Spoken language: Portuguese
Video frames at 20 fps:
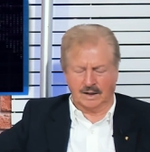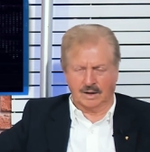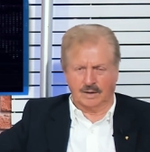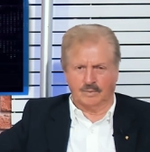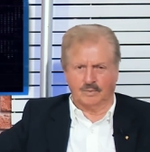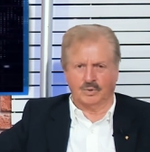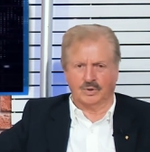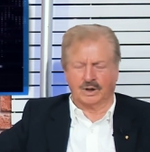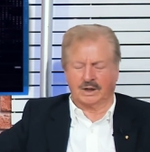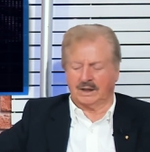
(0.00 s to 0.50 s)

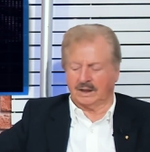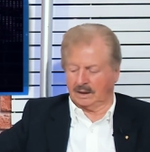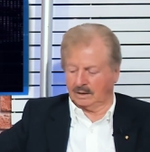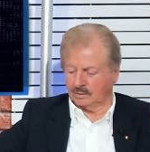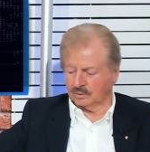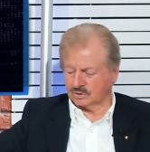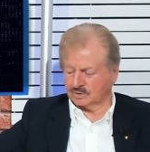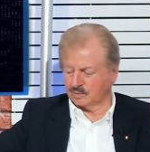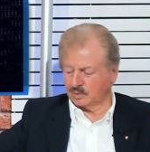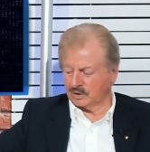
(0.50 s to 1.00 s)
Por quê?
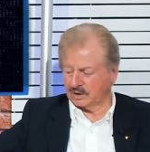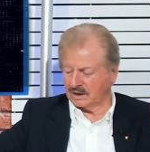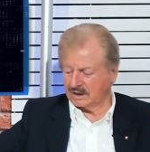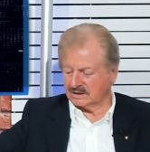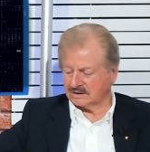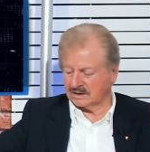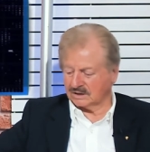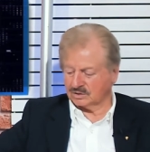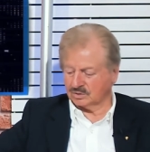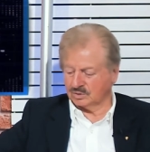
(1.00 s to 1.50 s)
Os
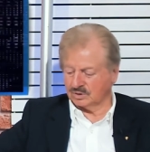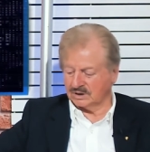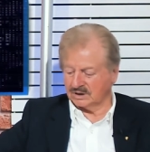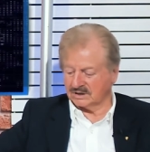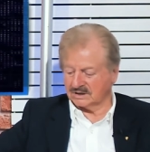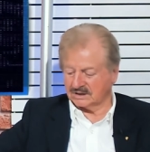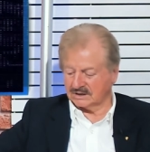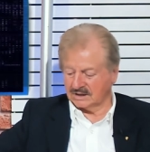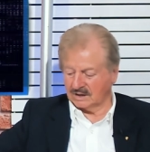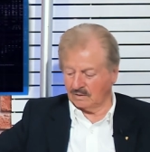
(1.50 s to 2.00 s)
poderes da
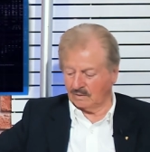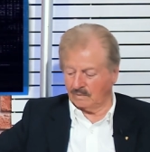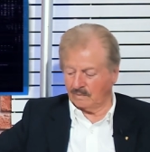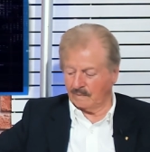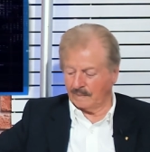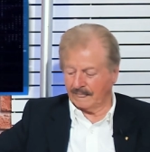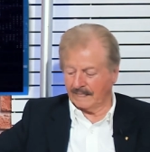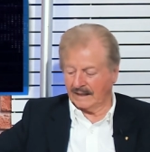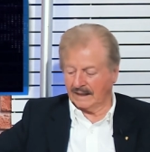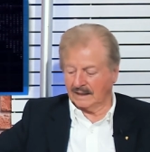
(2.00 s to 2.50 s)

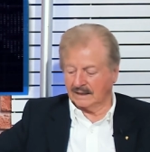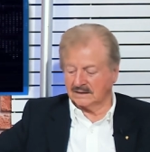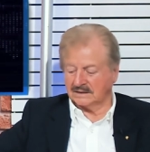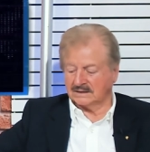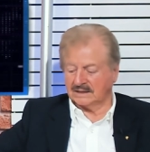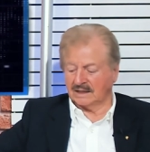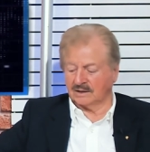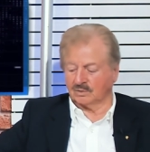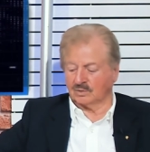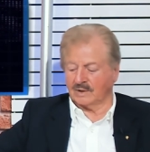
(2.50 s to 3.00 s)
sugestão,
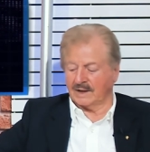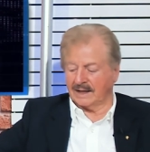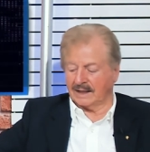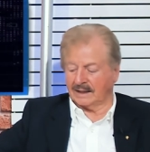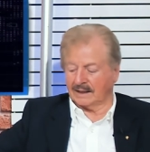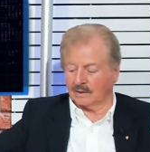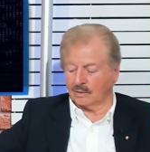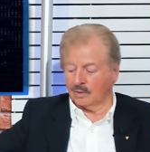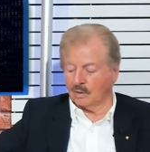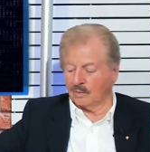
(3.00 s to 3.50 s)
tendo
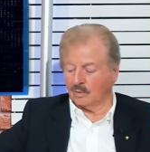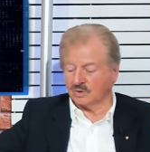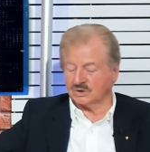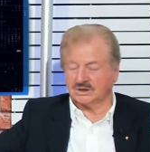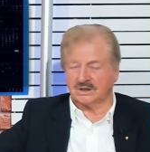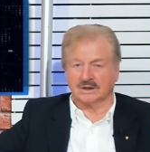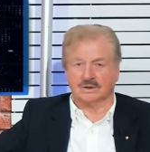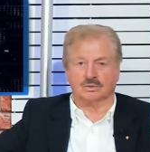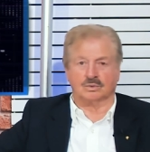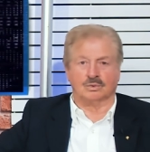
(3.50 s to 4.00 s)
ela como
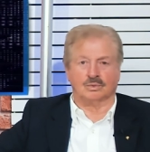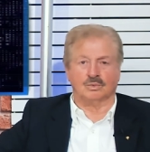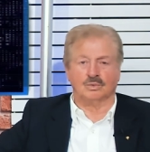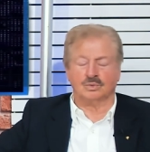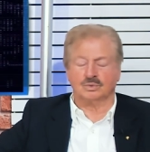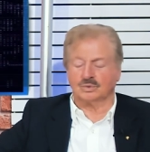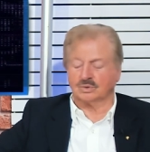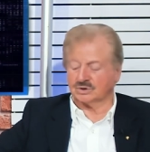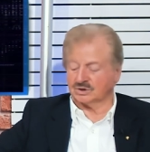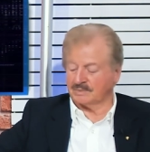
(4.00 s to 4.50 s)
sendo
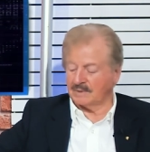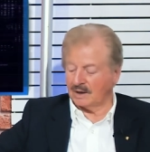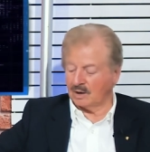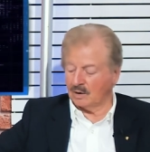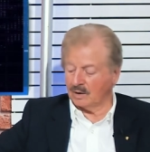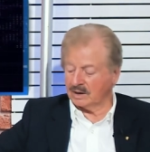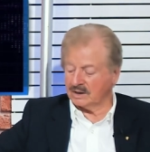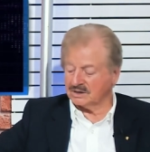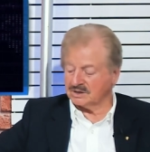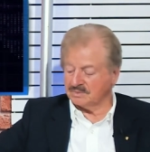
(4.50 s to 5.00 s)
um dos
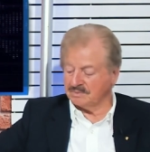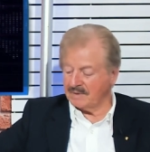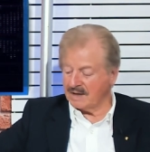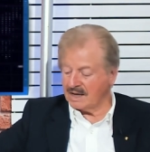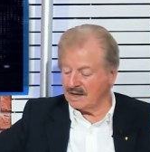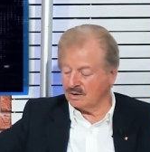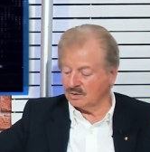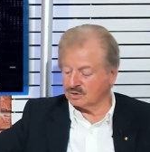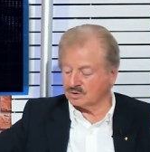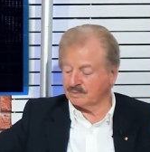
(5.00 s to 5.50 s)
melhores
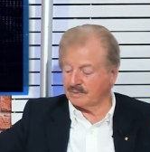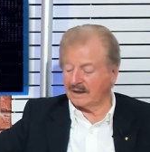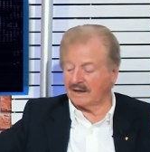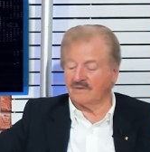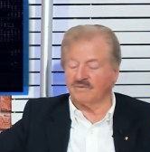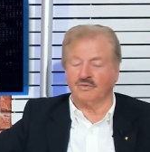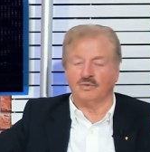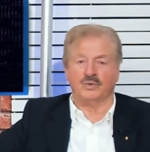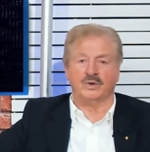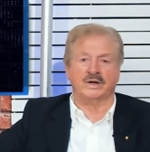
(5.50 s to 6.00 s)
meios para
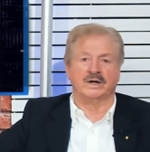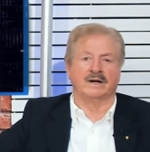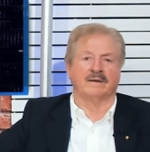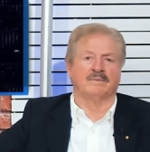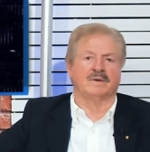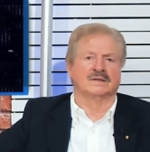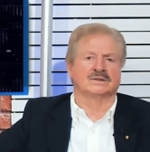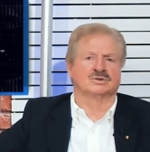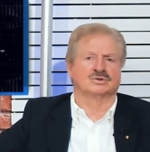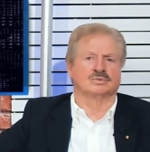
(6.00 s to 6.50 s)
influir na
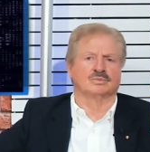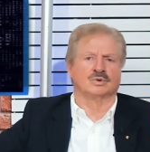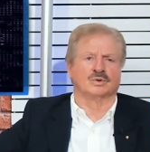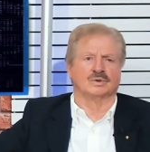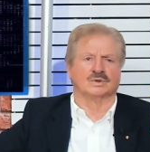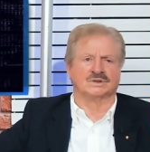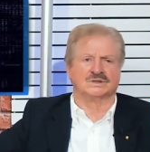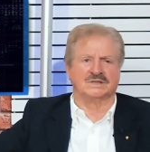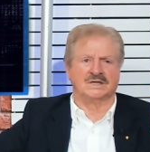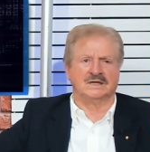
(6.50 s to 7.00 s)
mente
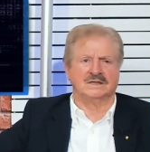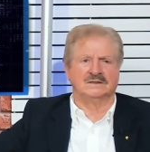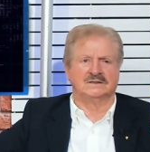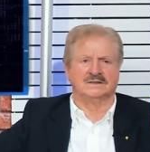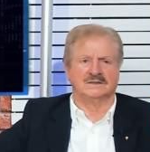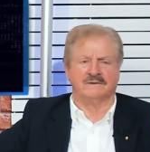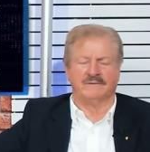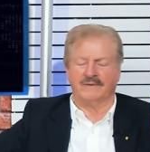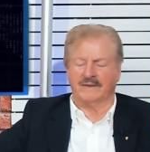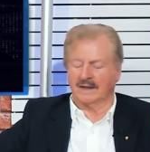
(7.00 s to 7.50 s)

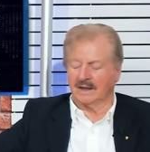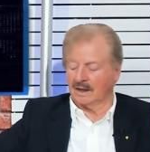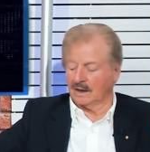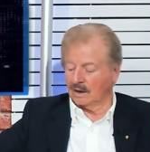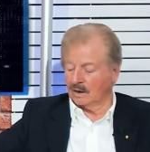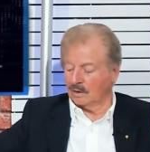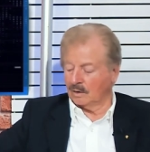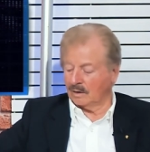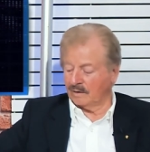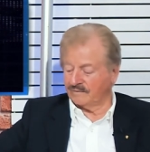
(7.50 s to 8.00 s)
subconsciente,
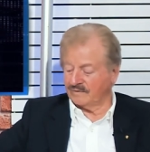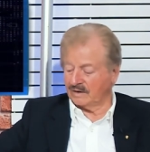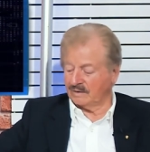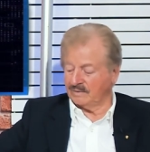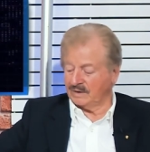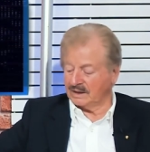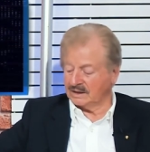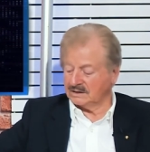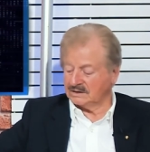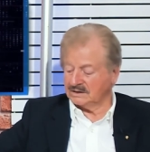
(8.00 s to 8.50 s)

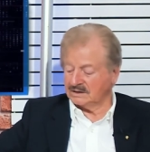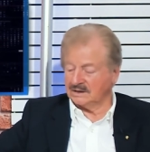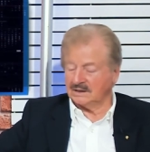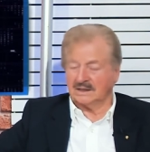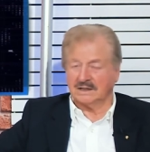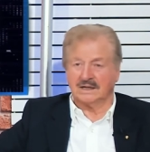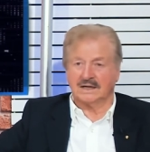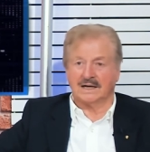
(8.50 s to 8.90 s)
obviamente